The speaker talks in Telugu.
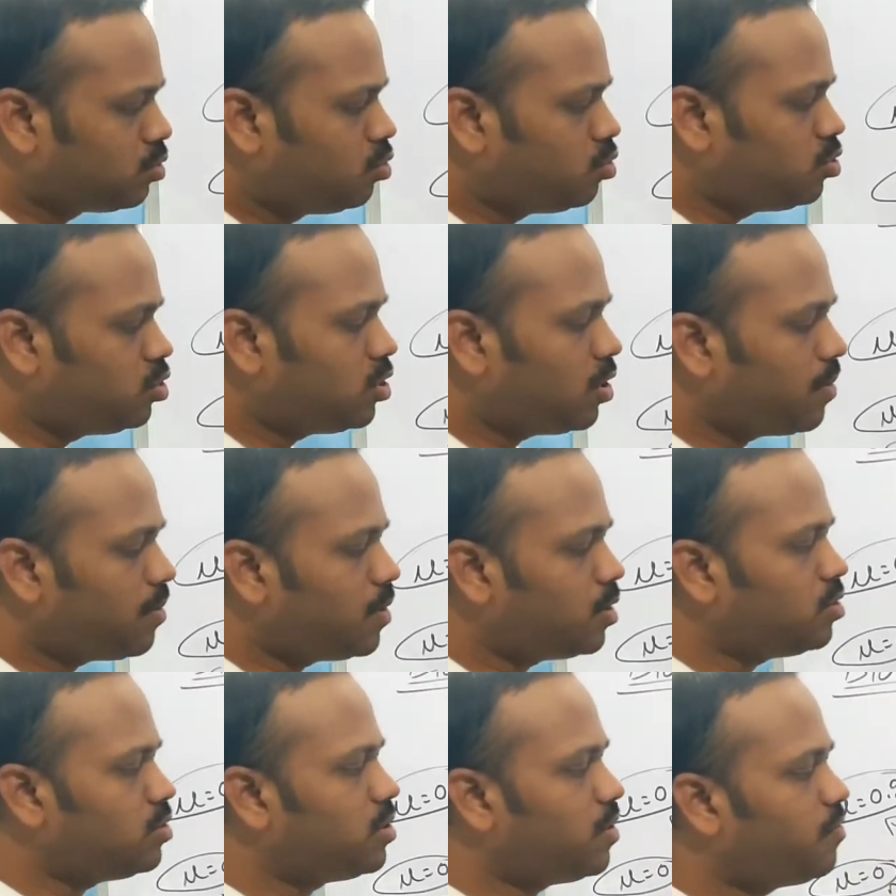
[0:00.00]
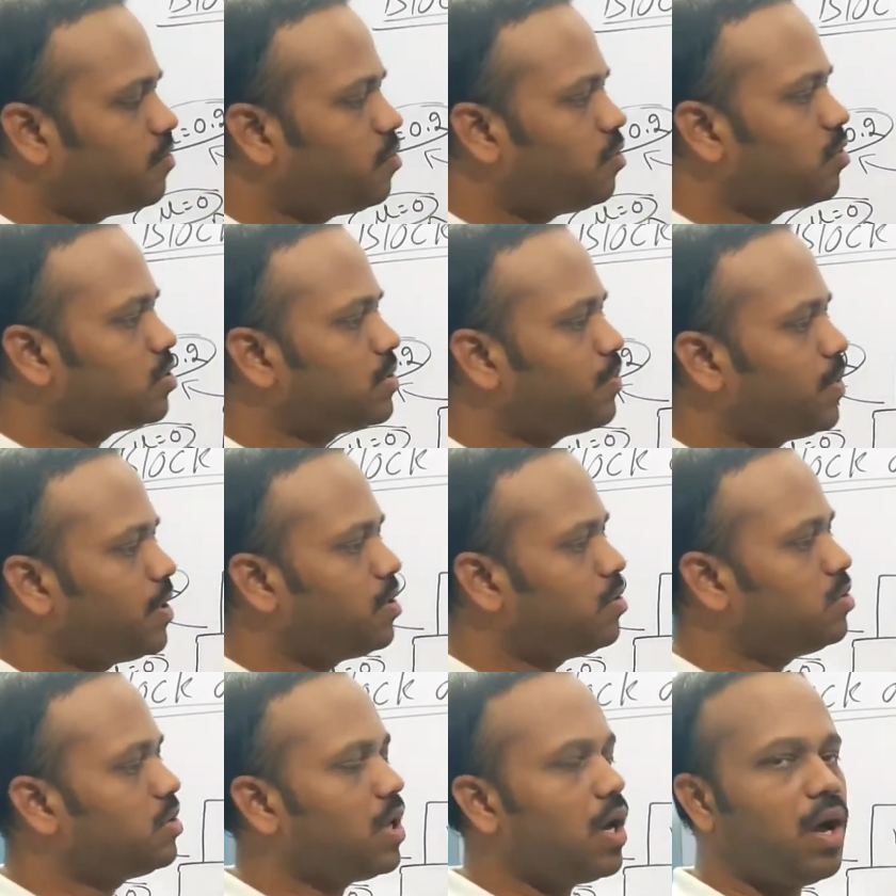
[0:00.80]
కొంచెం కొంచెం ఫోర్స్
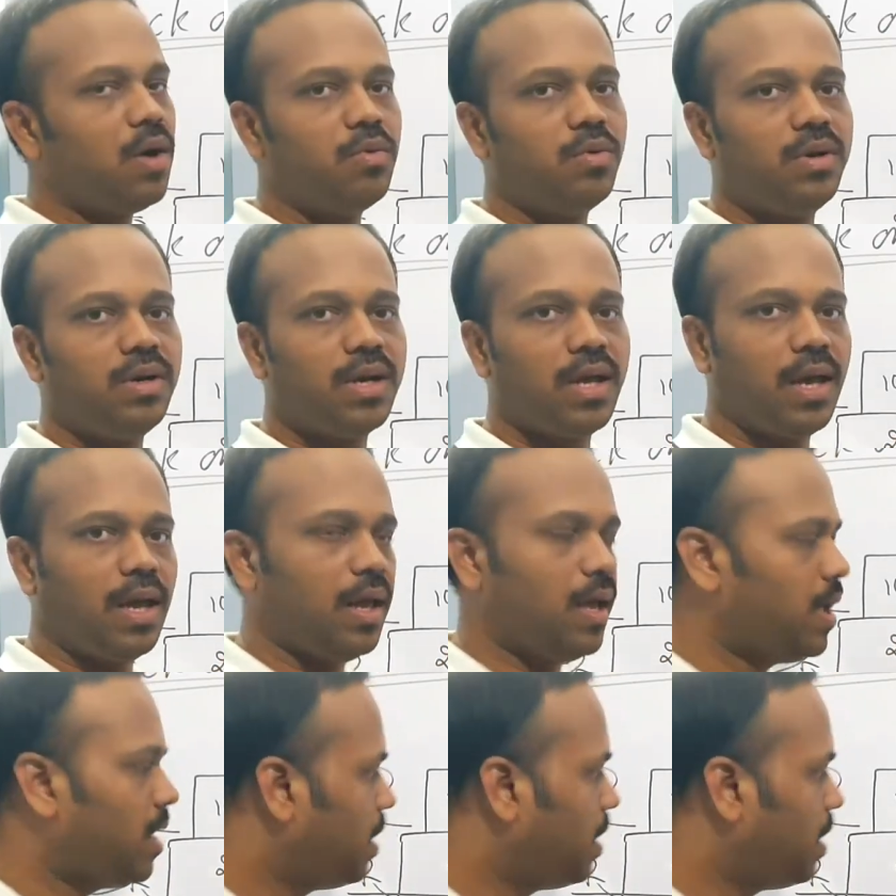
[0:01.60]
పెరుగుతూ ఉంటే